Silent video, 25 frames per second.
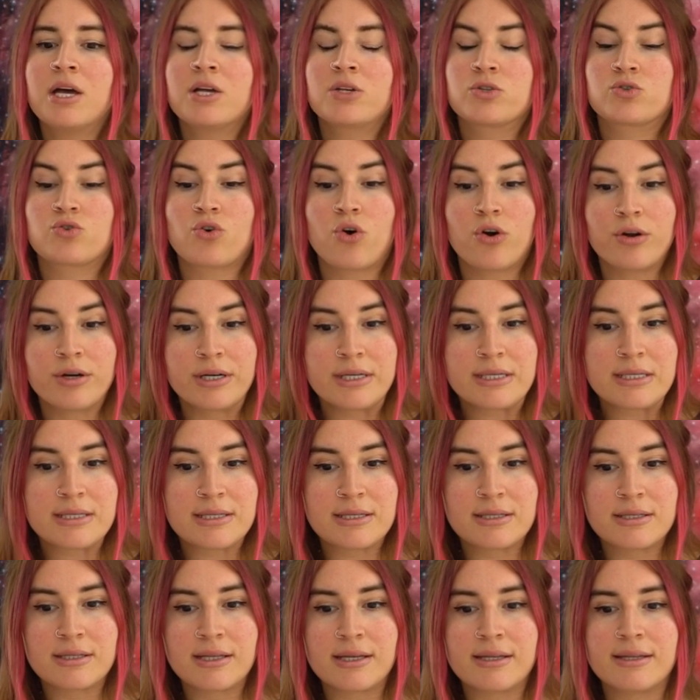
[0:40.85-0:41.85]

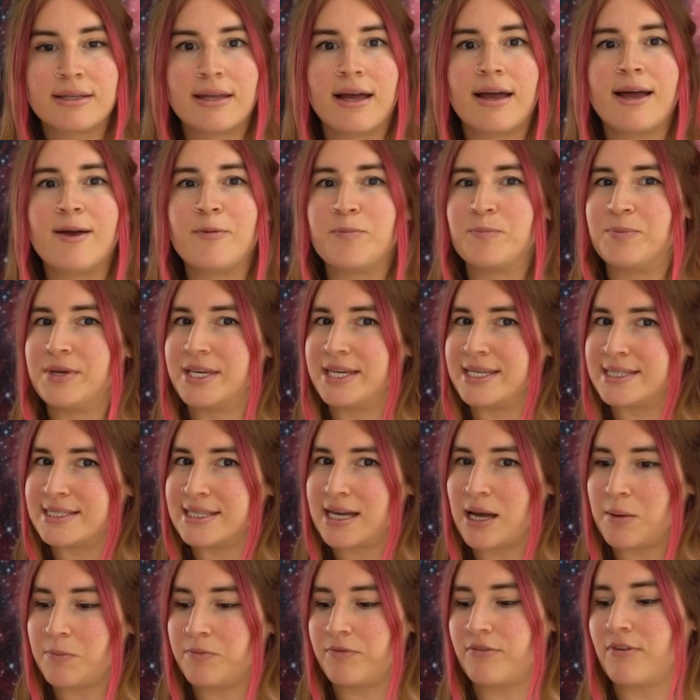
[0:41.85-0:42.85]
Sonrasında da bir
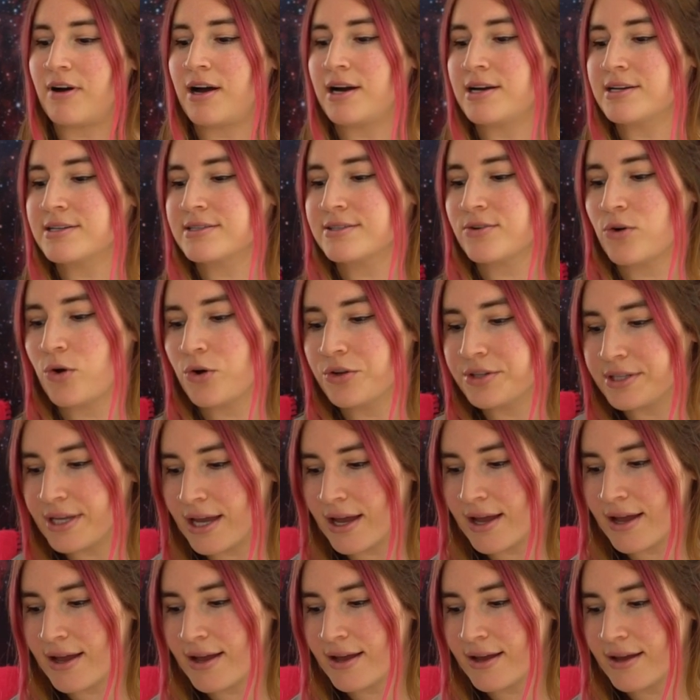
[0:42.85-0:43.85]
kitap var. O
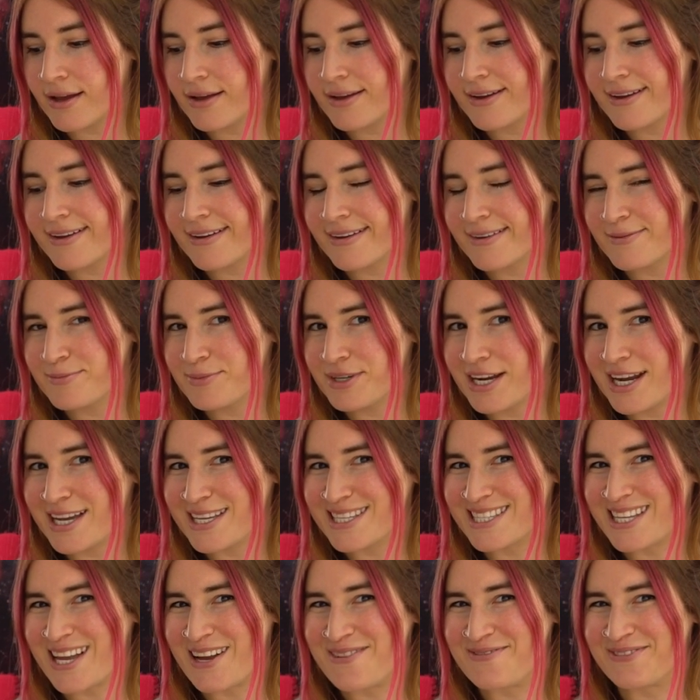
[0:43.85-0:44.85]
da
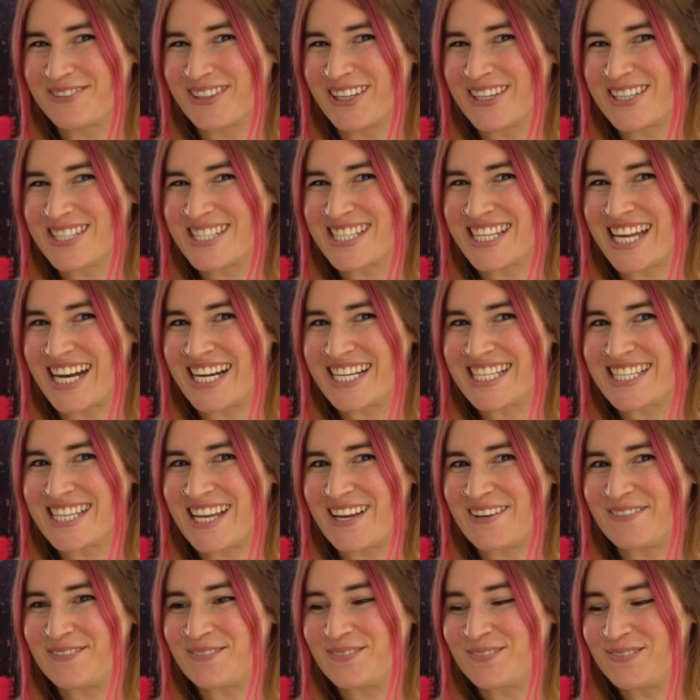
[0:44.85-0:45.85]
birazdan mı
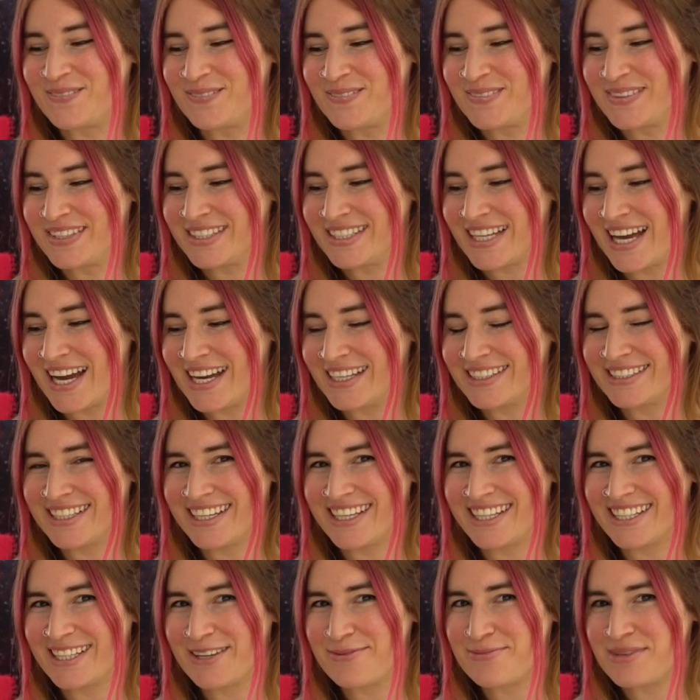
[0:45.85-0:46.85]
göstersem? Ay
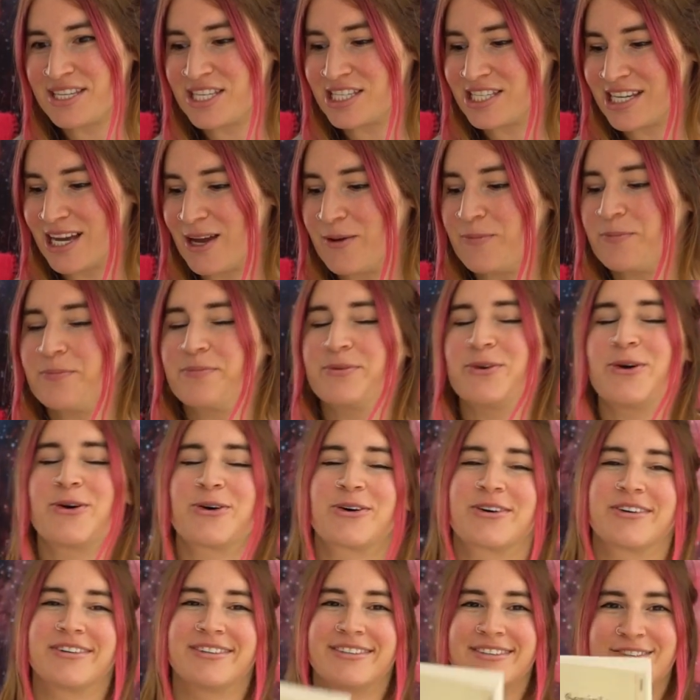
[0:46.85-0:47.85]
dayanamayacağım. Yok.